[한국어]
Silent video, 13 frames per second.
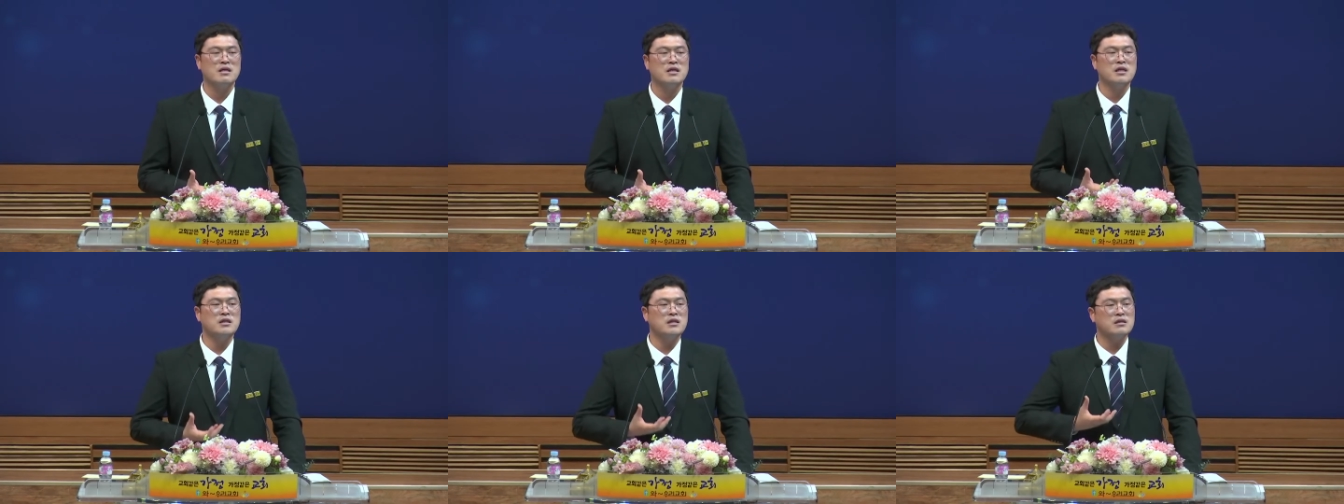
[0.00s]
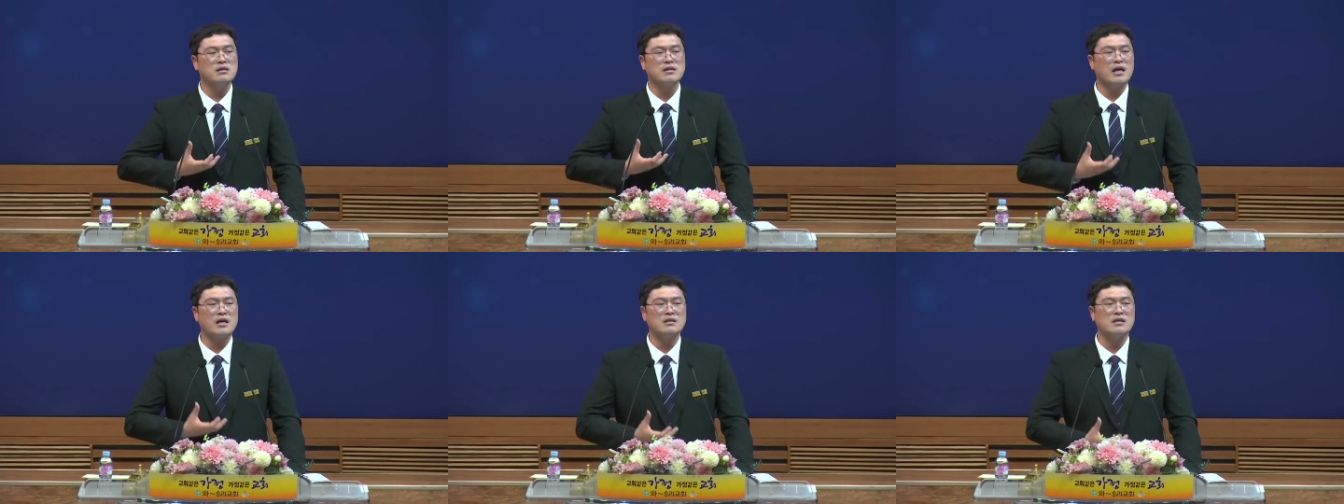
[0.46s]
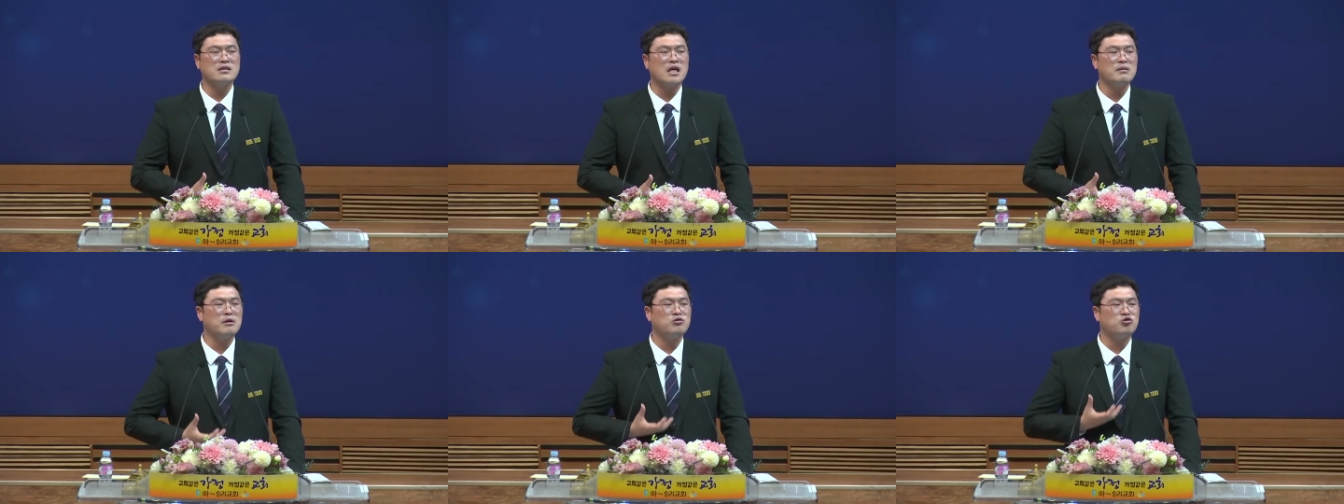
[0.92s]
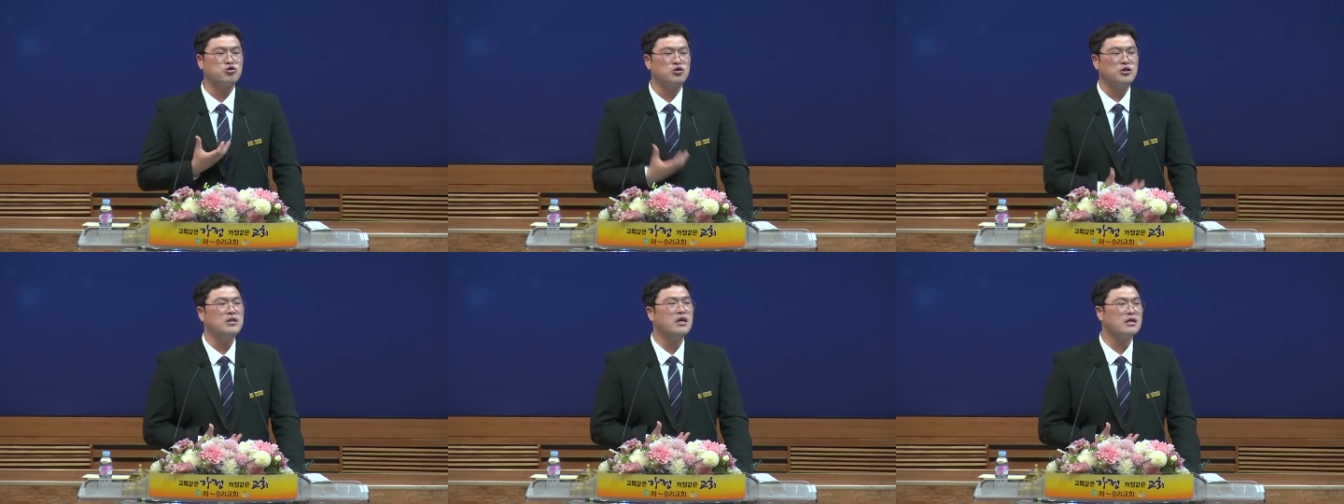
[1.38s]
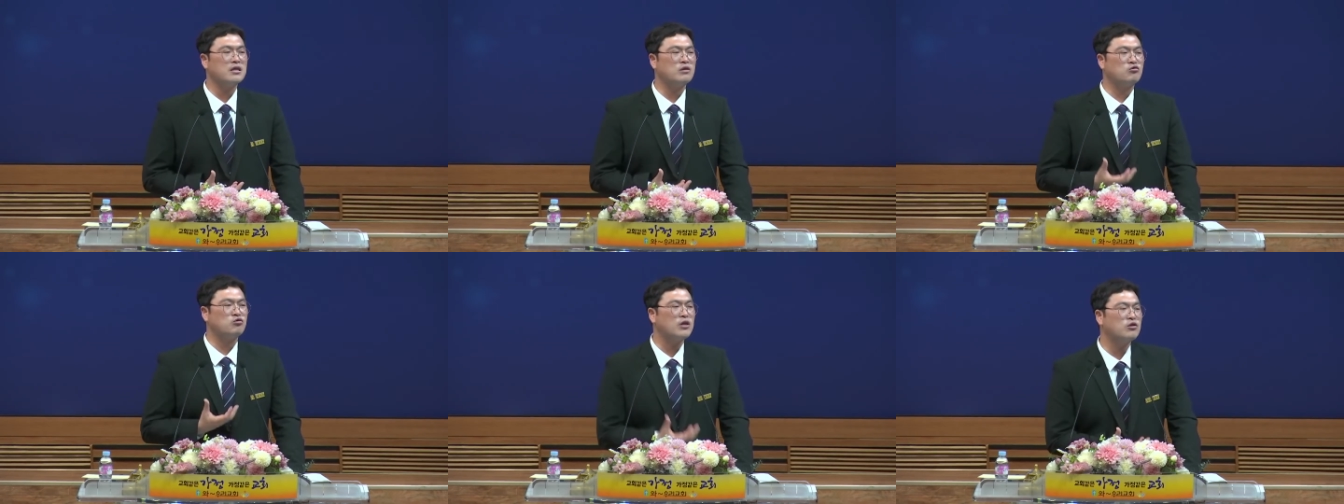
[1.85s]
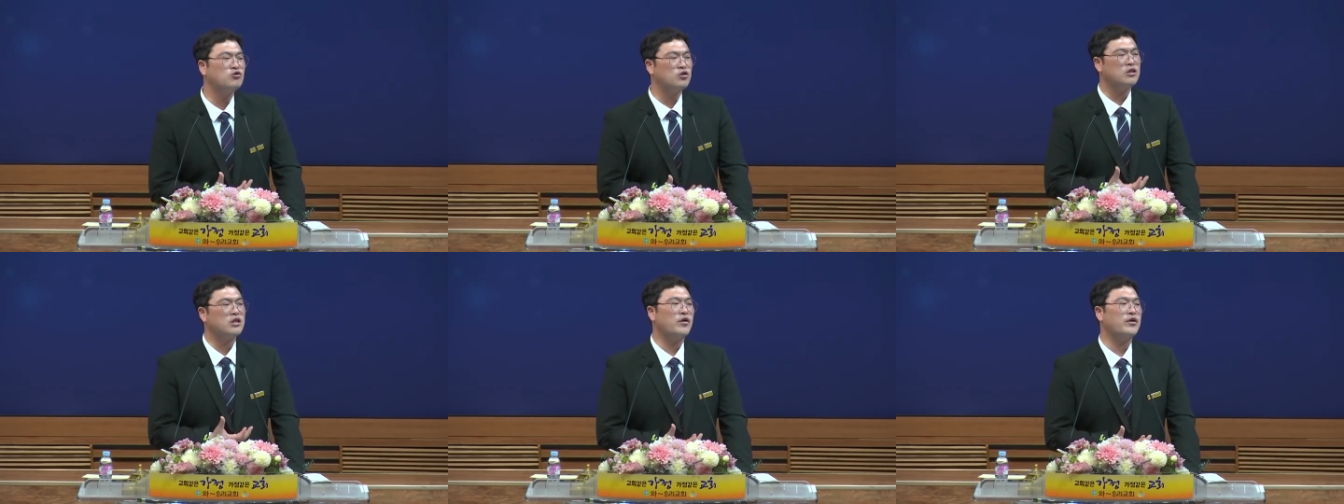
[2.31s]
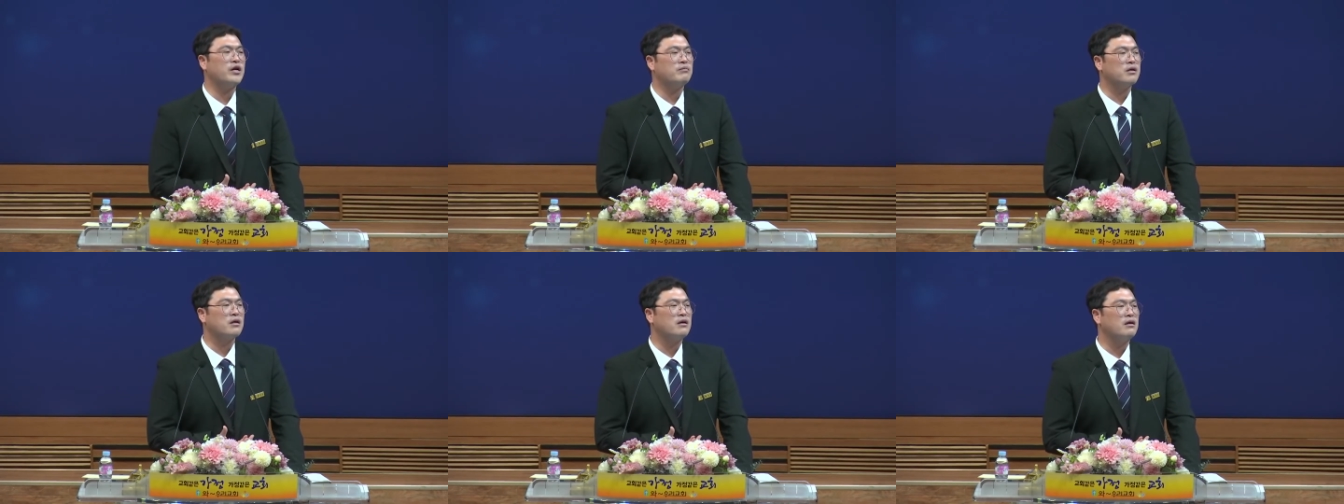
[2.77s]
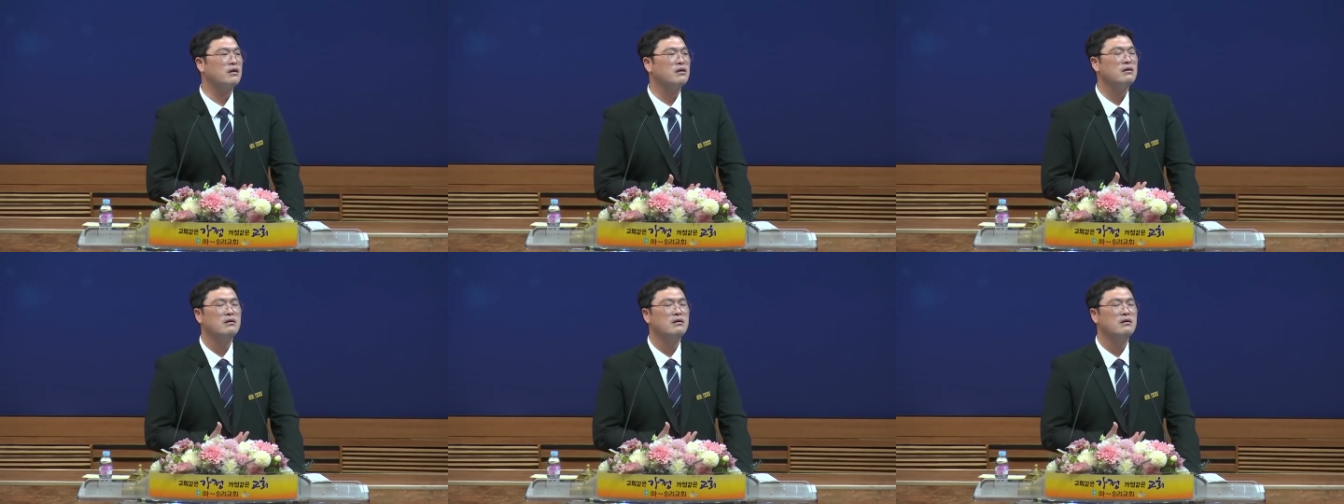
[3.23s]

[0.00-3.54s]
이제는 내가 내 삶의 주인이 아니라 누가 주인이 되어야 합니까?